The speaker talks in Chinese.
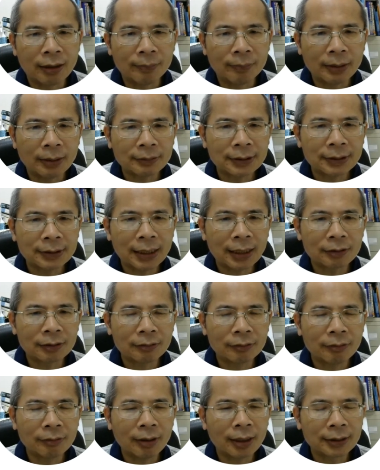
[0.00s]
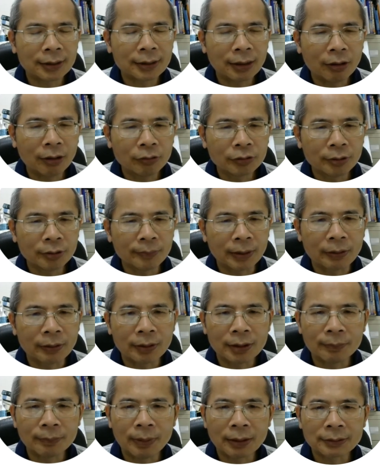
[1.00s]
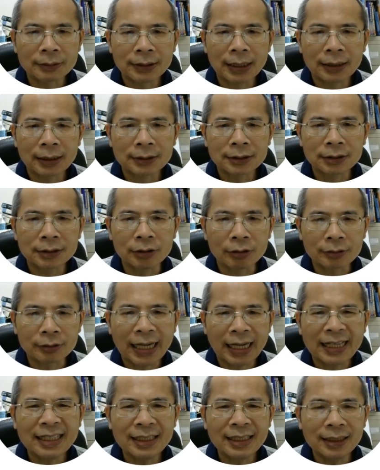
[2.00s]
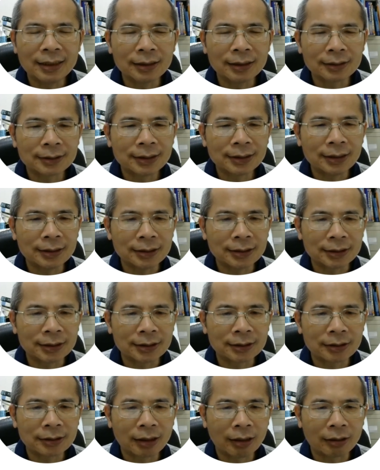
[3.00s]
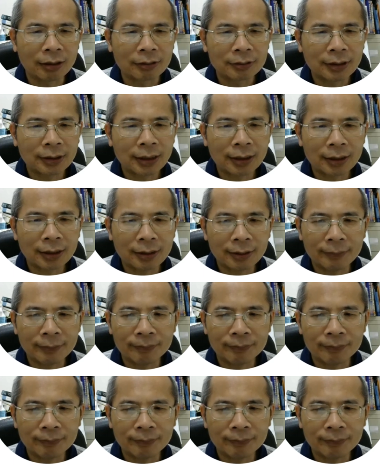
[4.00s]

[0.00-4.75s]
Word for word: 哈，报价的话呢，欧洲美元的报价是有单利的性质啊，那个